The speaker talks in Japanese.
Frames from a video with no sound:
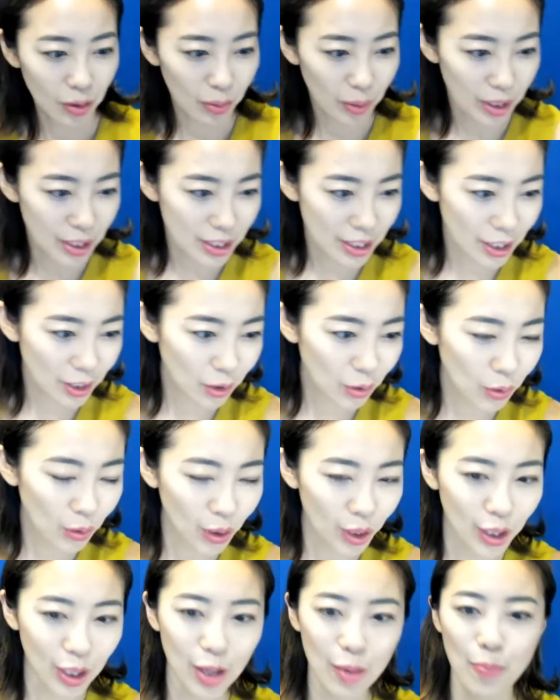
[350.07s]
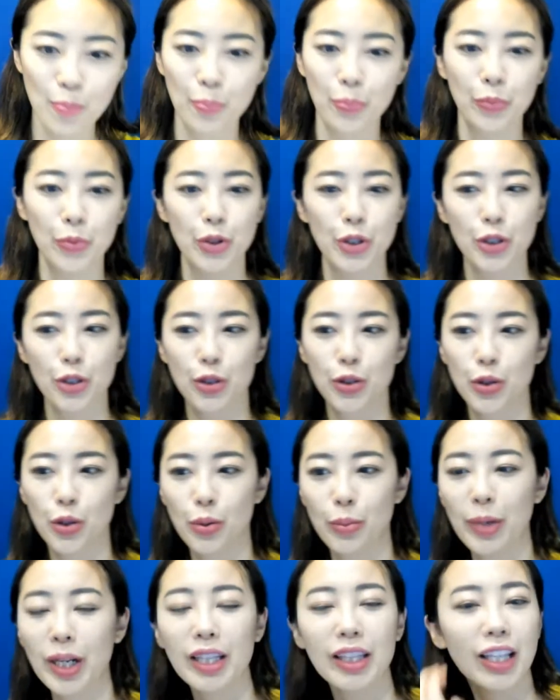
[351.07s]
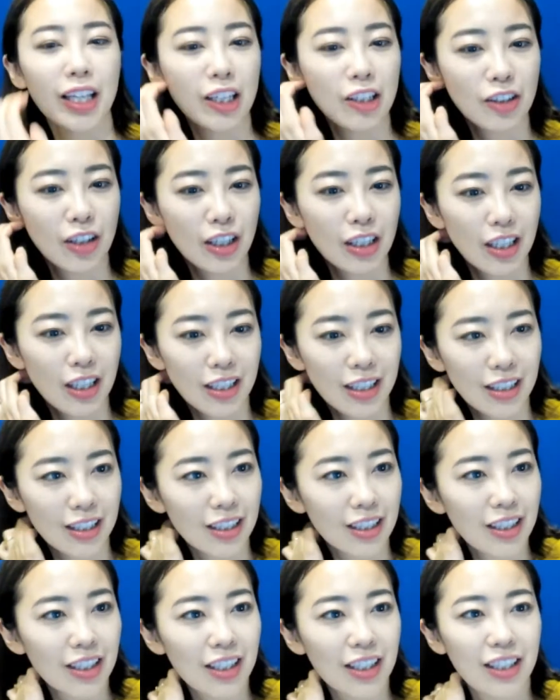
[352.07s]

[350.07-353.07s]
小林さんどうかなちょっとその待っている間に、